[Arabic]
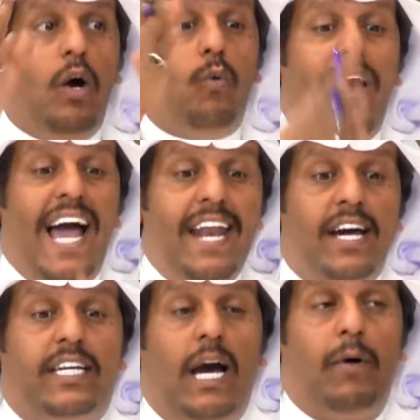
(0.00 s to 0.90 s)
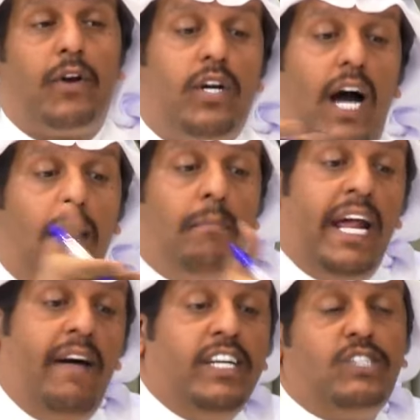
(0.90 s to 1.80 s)
وينك يا ابو الرقعان
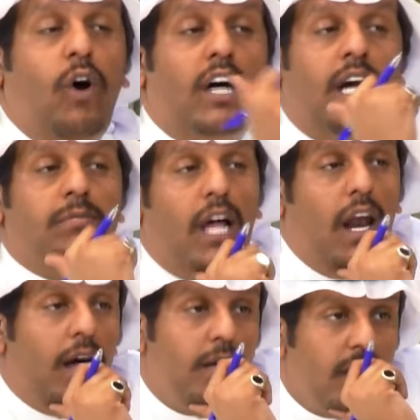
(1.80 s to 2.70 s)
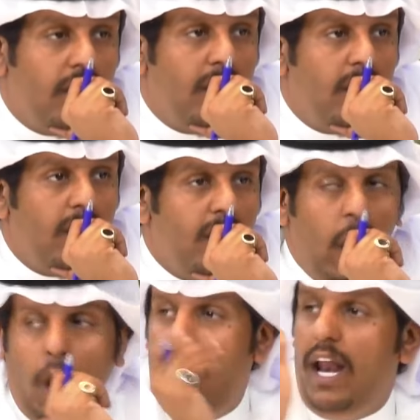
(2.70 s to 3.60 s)
ما نفست فؤاد عبد الله
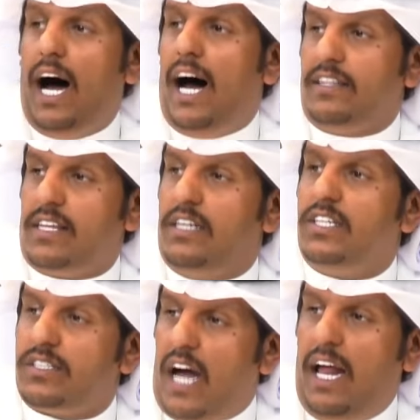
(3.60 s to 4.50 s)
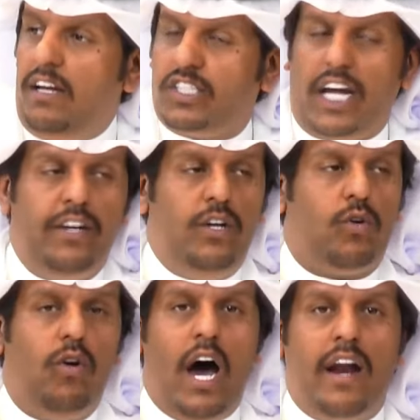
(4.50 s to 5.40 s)
هو الان طالع يصرح
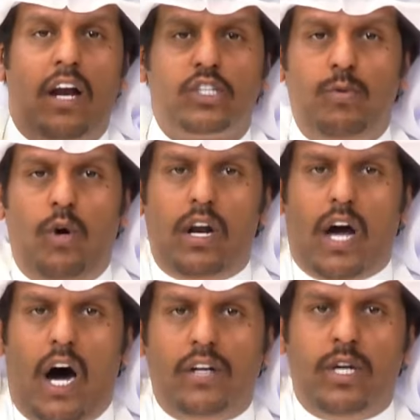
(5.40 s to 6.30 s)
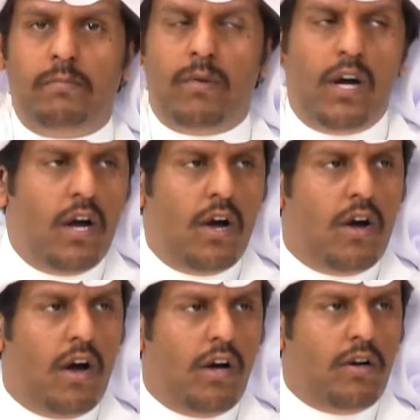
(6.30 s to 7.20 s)
يقول انا الاسبوع القادم
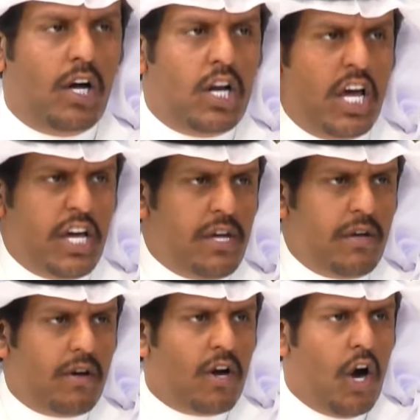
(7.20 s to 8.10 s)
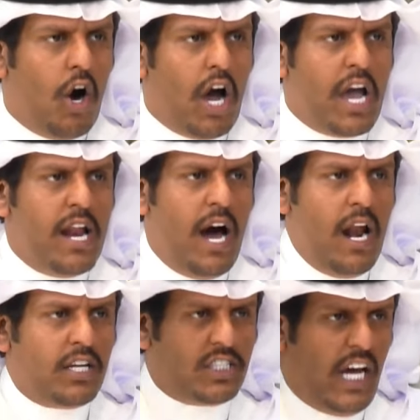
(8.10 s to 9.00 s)
لي الى
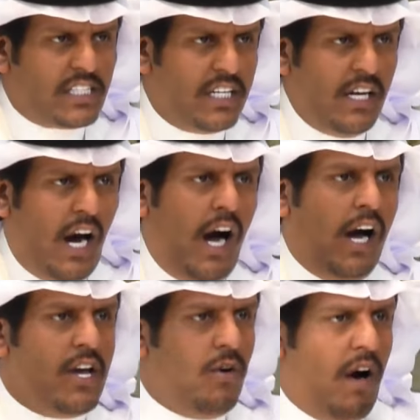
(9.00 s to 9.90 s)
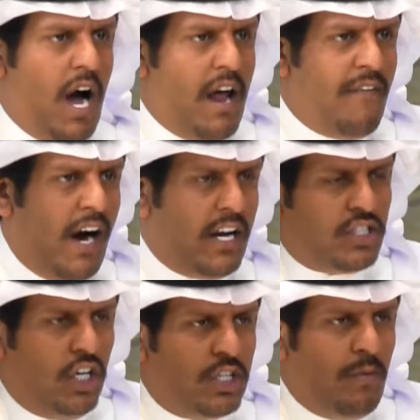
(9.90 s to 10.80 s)
الاستاج النهائي وانا فارس
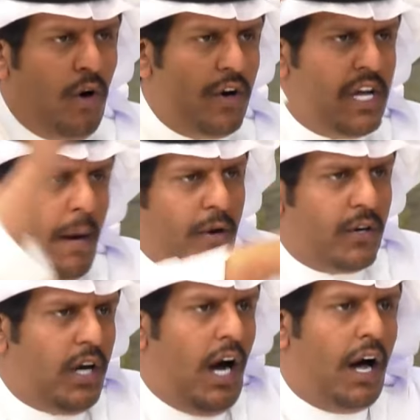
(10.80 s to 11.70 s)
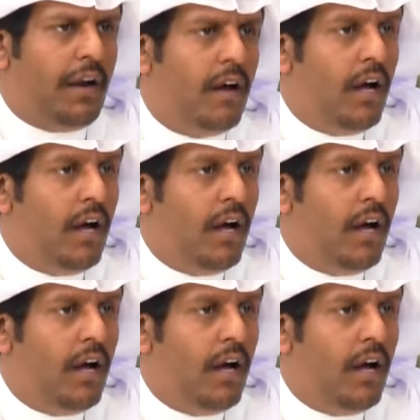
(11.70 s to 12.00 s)
الجمهور يا ابو الرقعان